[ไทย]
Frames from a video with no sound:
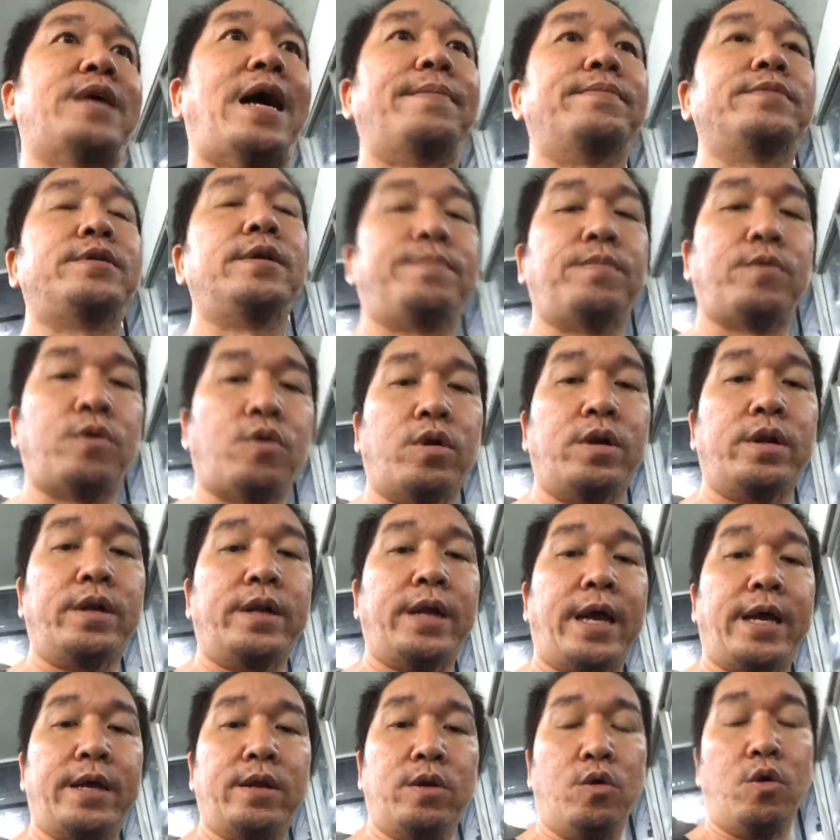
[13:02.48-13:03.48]
สามสิบคน
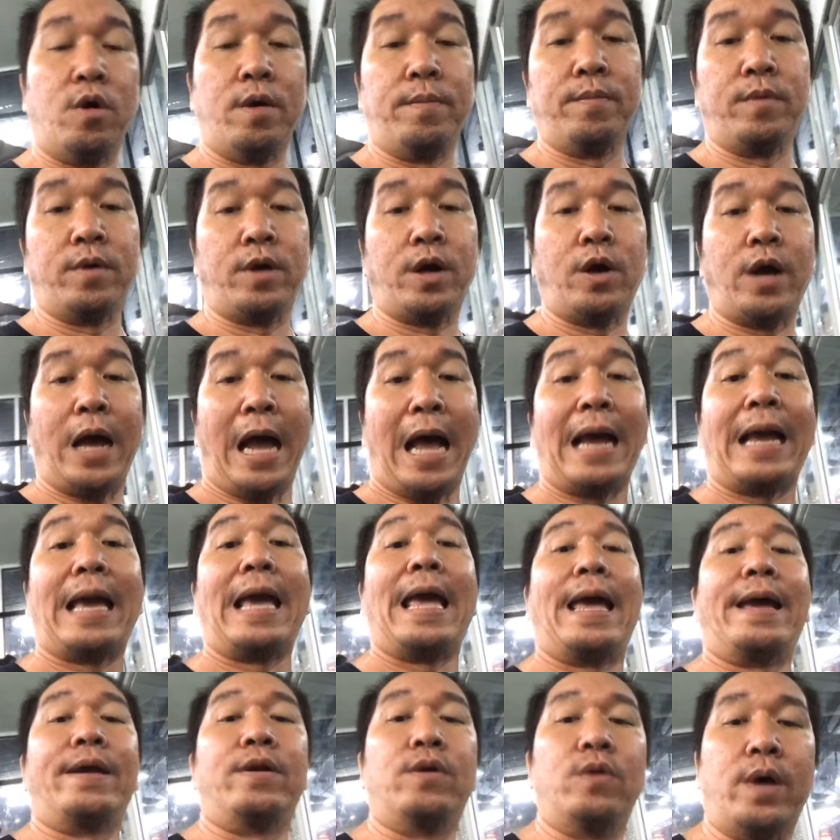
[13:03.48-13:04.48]
นะรวมคาแค
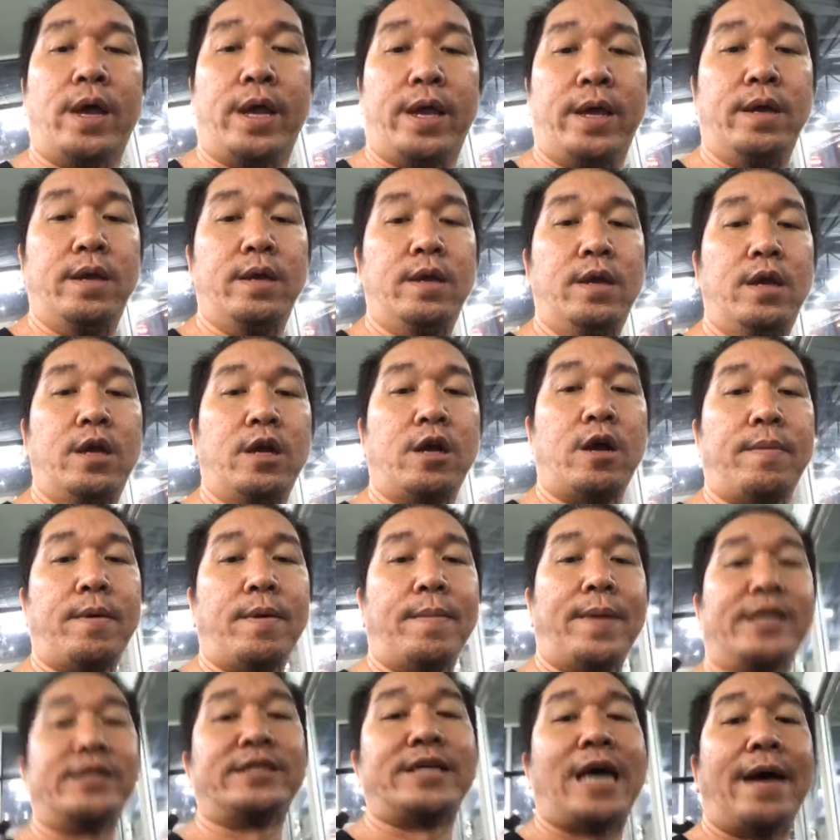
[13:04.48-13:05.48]
ร์ด้วย ก็ป
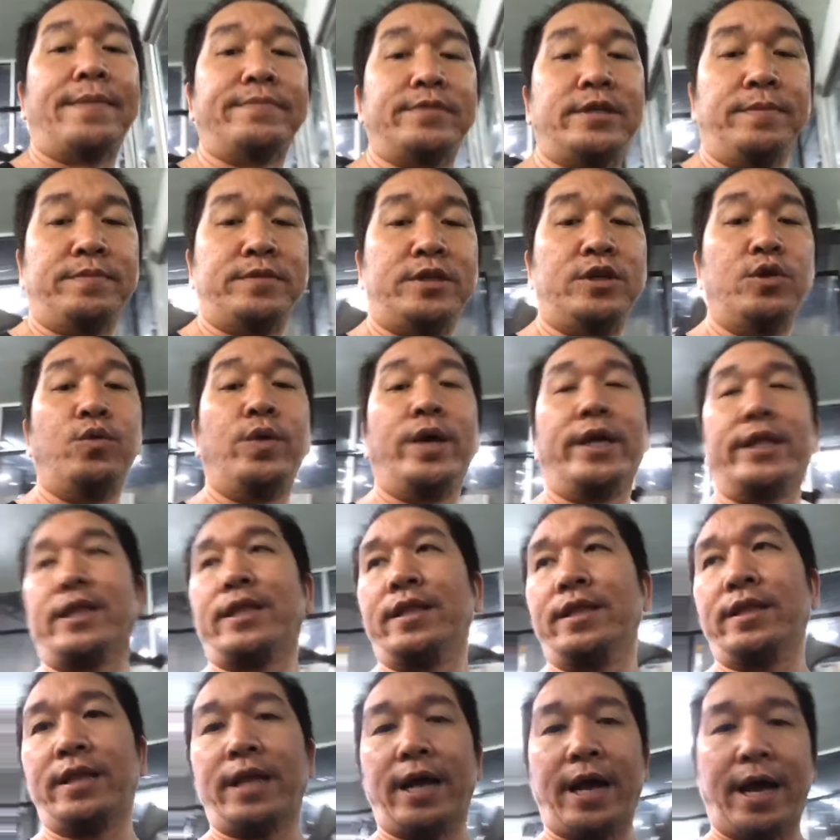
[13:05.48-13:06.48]
ระมาณสามสิบชีวิต
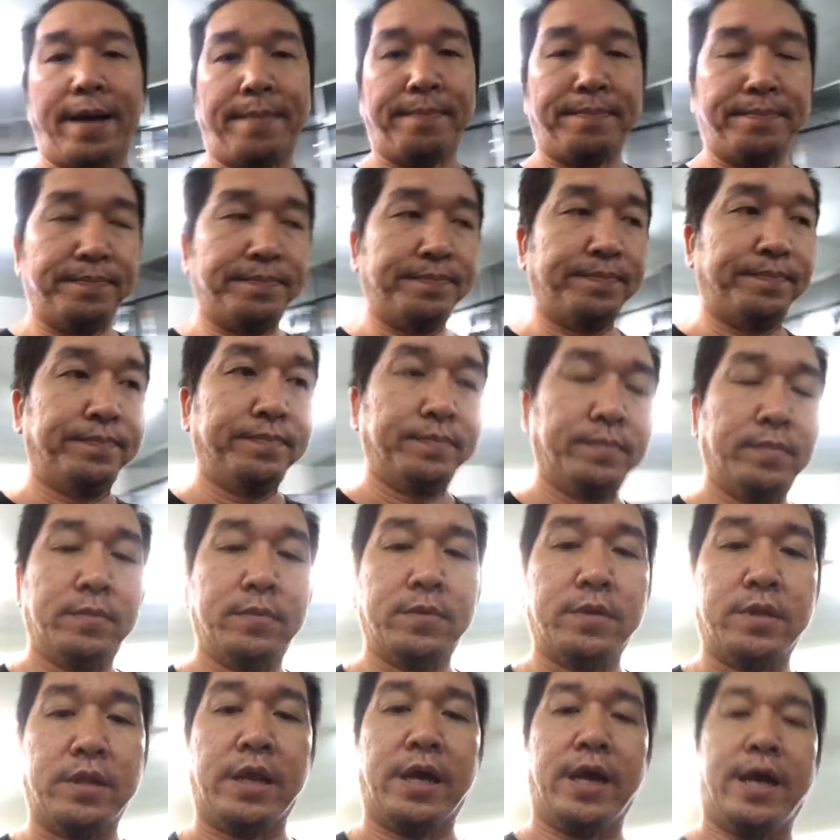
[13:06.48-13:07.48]
นะครับ
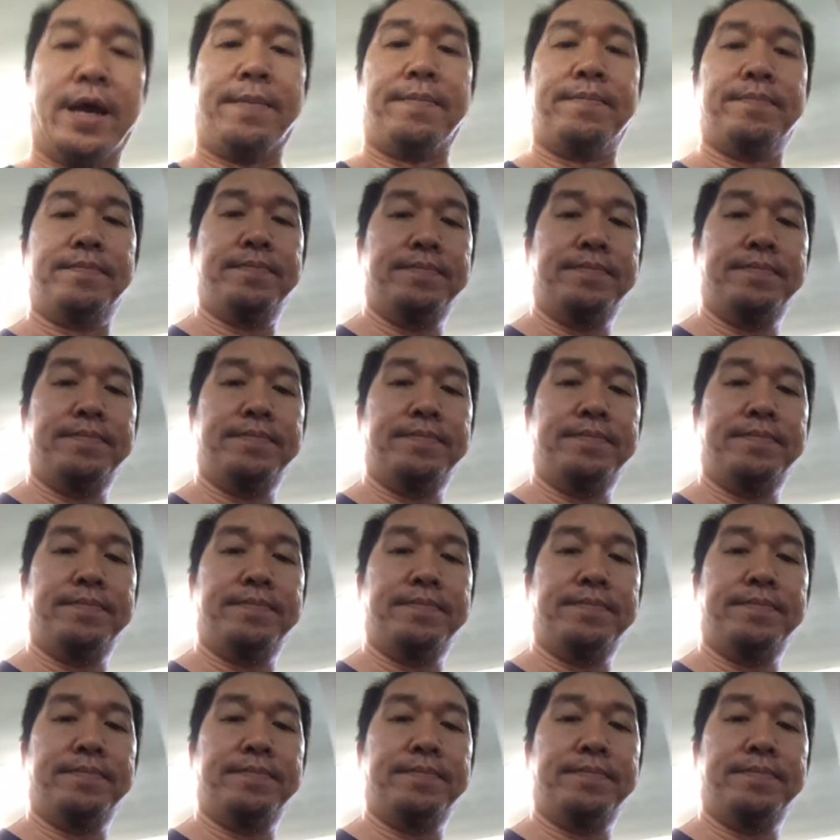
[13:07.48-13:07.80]
นะครับ